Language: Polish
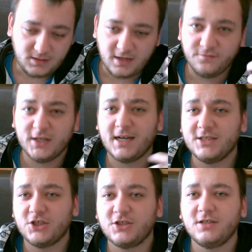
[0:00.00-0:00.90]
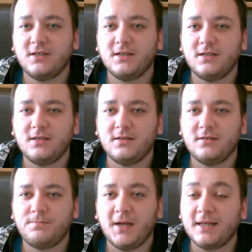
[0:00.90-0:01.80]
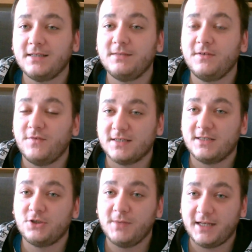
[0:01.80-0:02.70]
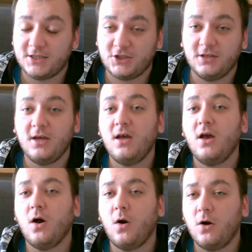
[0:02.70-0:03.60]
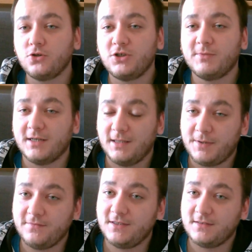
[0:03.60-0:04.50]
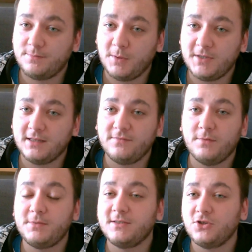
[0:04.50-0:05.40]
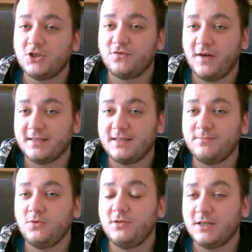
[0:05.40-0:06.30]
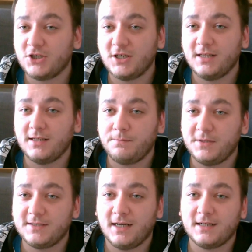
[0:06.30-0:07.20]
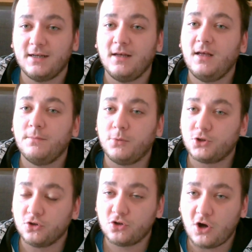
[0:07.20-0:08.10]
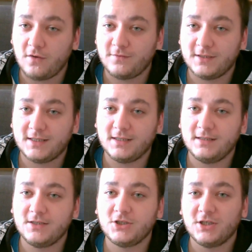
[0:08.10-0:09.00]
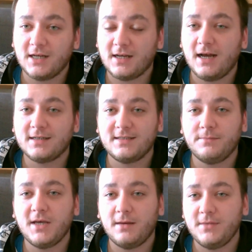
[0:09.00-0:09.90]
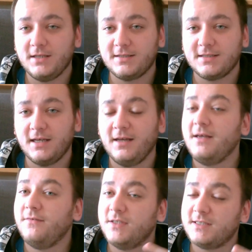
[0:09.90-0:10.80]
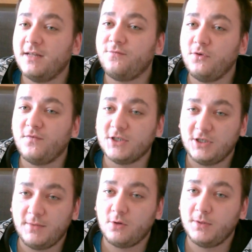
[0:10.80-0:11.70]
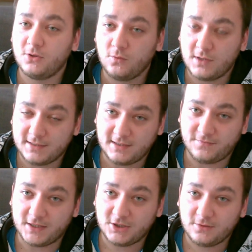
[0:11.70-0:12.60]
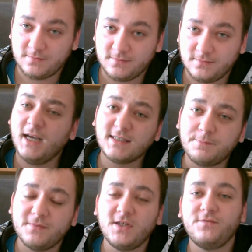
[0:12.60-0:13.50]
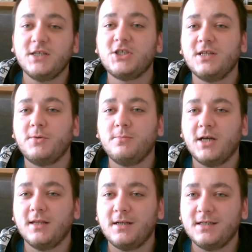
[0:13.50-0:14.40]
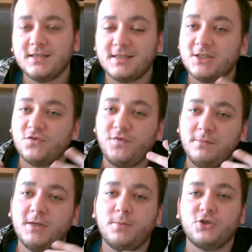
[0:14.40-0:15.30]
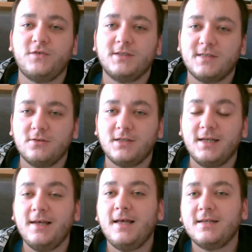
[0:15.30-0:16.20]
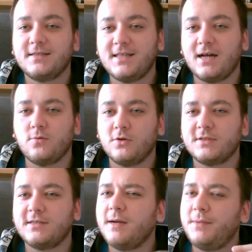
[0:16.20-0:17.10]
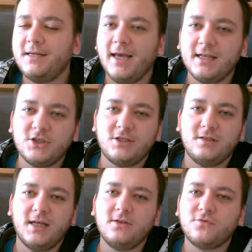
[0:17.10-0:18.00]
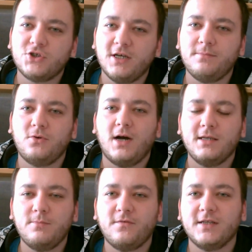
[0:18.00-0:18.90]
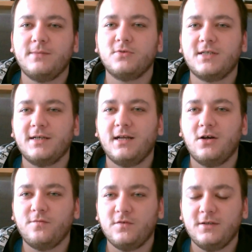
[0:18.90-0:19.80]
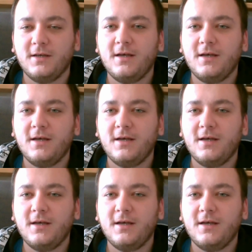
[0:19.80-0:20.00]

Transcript: wykraść plany Gwiazdy Śmierci. O czym tak naprawdę jest wspomniane w epizodzie czwartym jeszcze na napisach początkowych, że taka akcja miała miejsce, więc ten film właśnie miałby to ukazywać. Jak zapewne wiecie, na moim kanale jest też filmik poświęcony Star Wars Rebelianci, najnowszemu animowanemu serialowi